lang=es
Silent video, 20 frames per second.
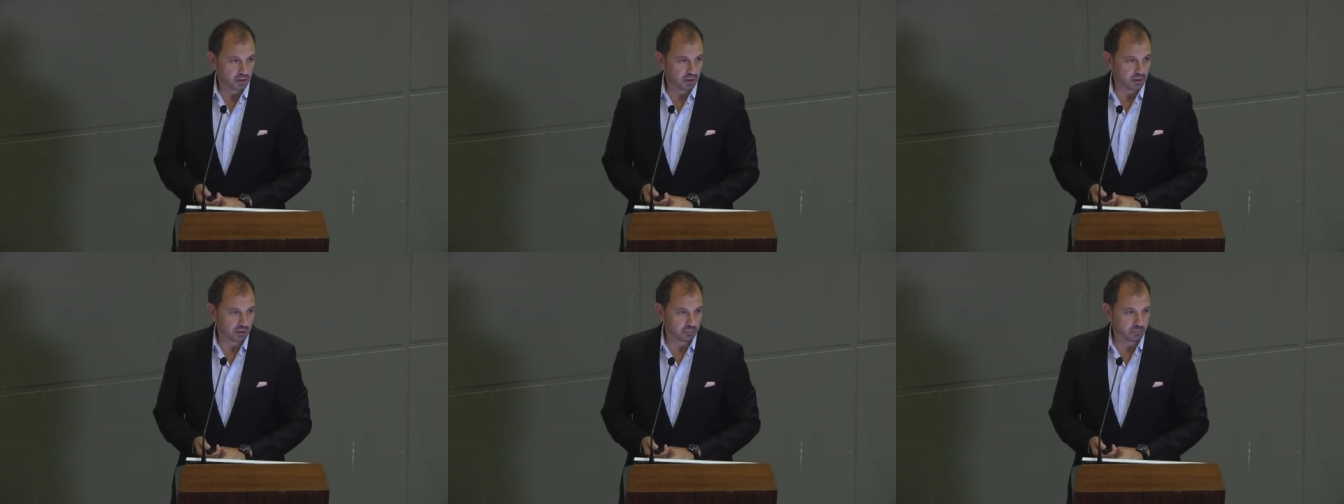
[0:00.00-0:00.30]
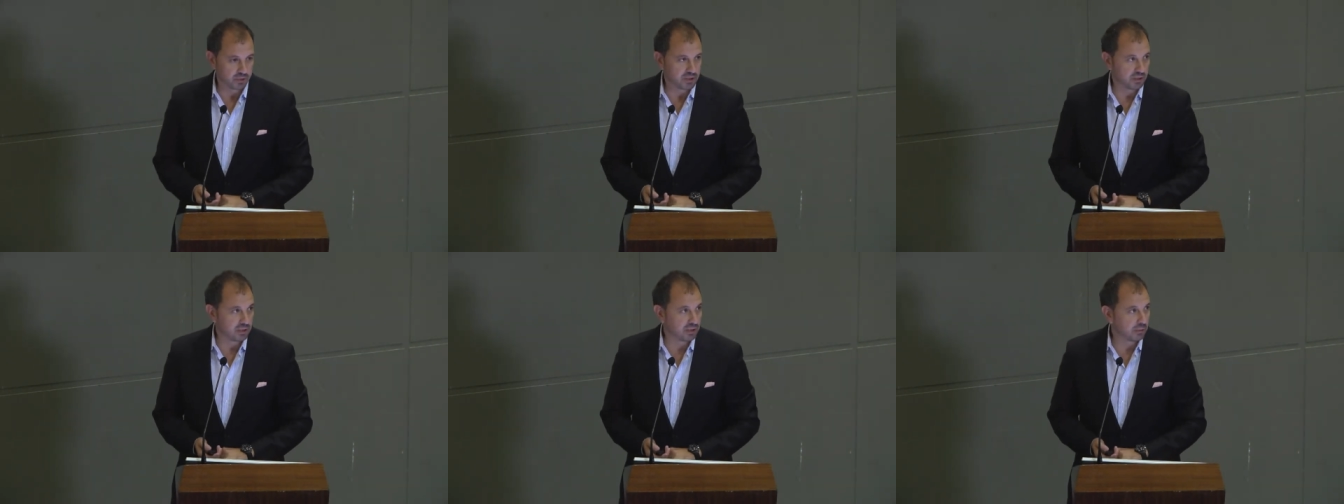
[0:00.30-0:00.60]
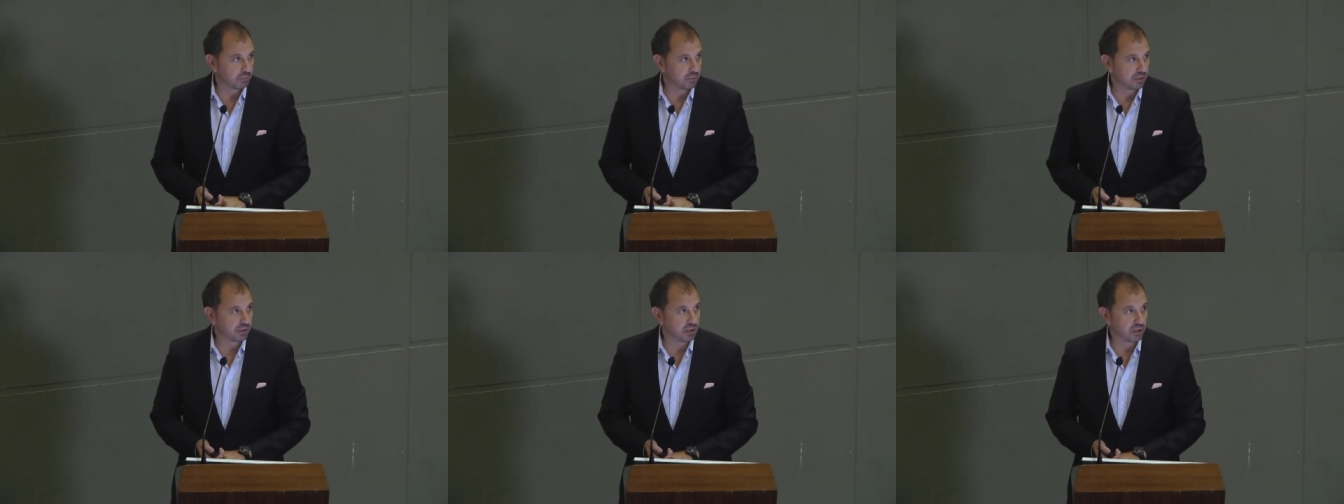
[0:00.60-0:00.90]
que representa
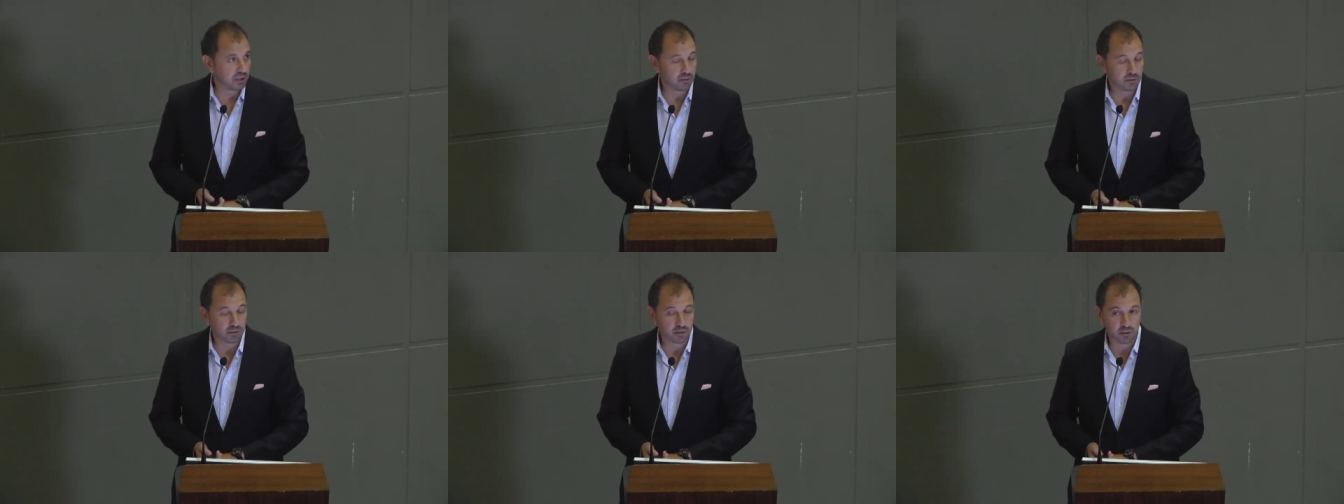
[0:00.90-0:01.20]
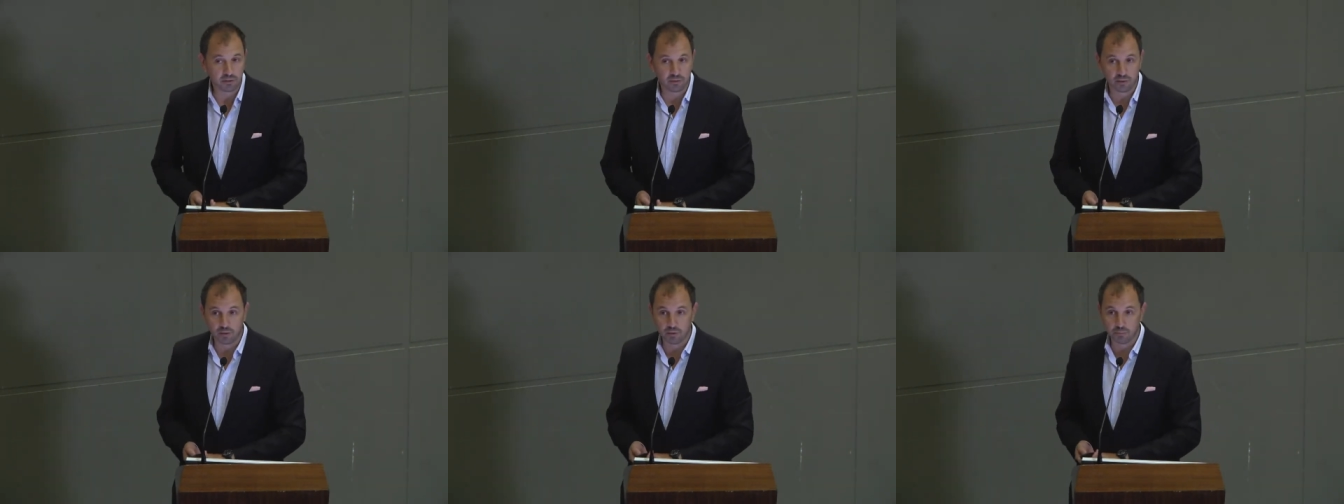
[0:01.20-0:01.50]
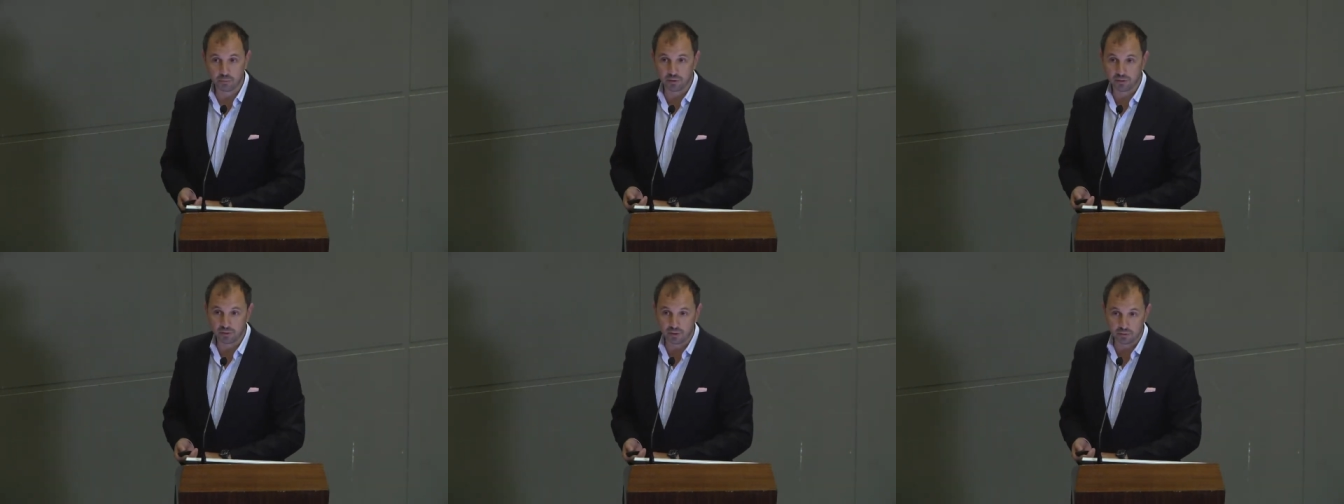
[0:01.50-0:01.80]
prácticamente el
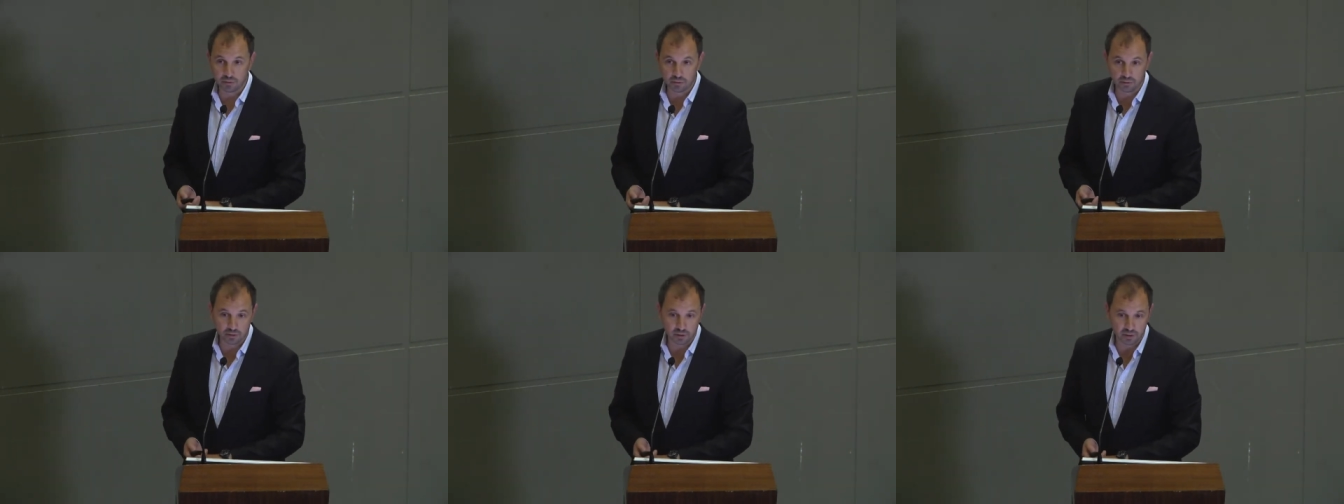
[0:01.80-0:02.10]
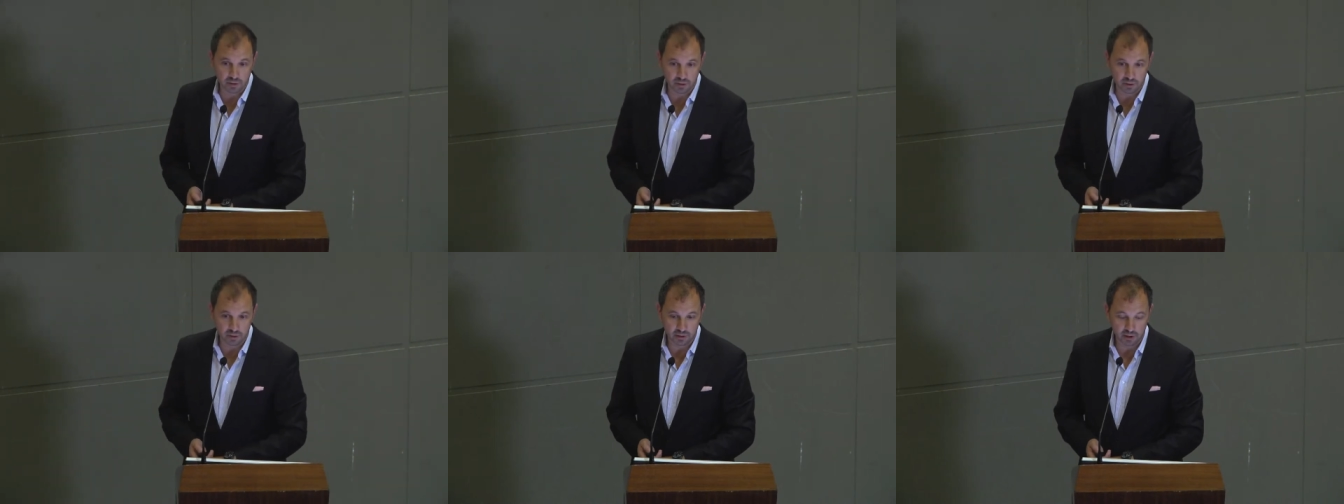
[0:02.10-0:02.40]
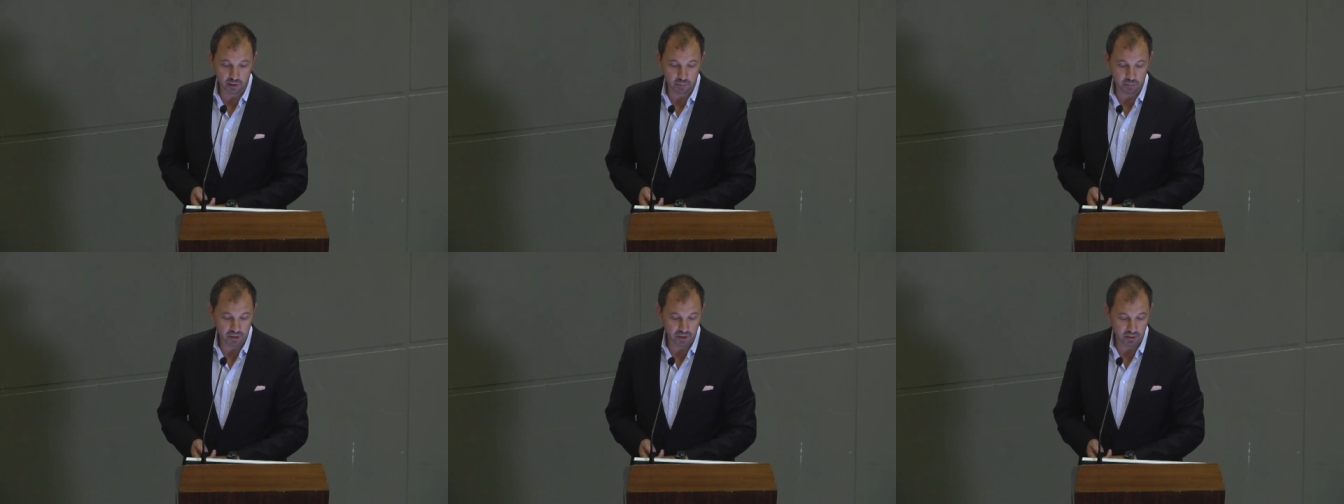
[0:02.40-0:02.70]
5%
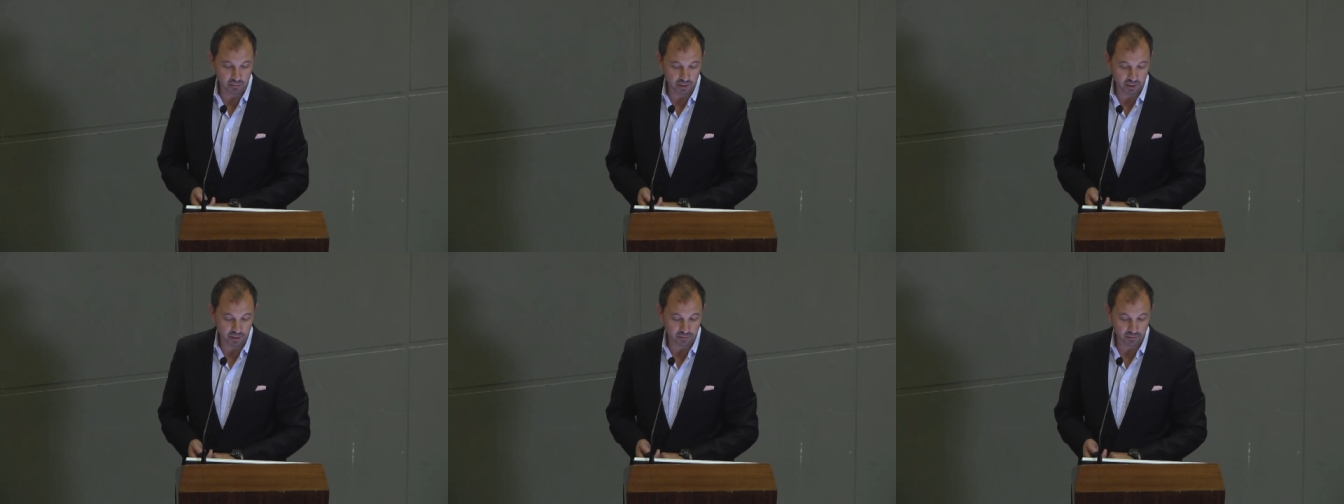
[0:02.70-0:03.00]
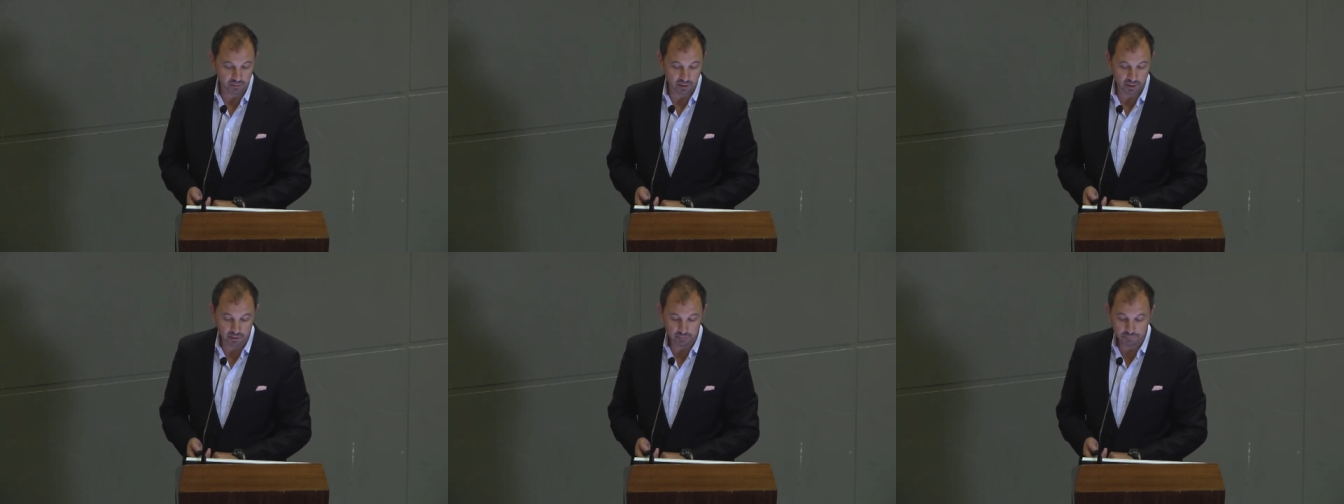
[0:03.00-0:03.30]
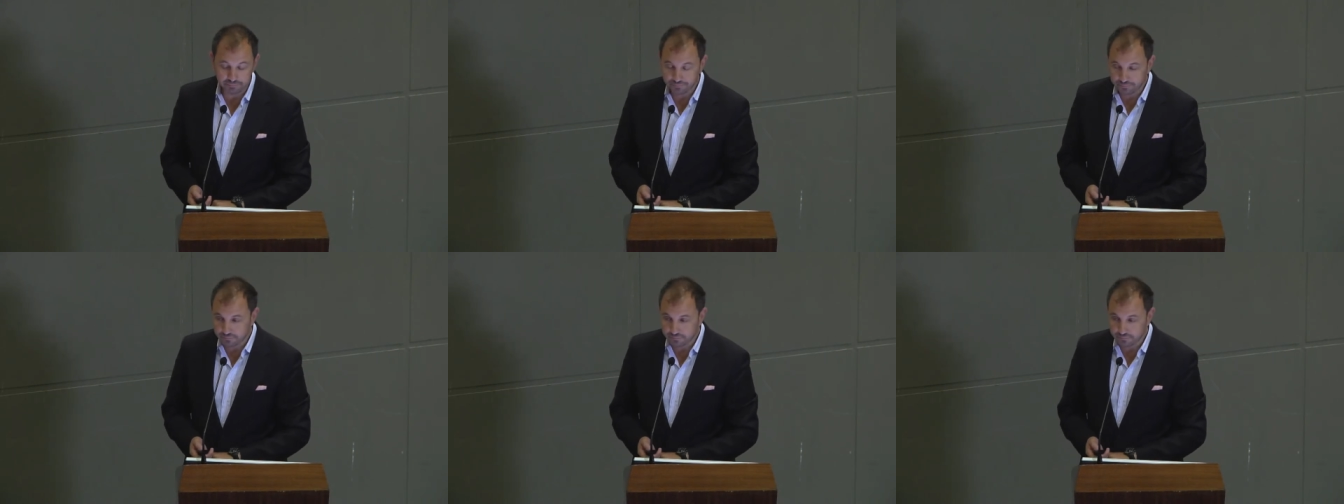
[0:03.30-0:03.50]
del PIB nacional,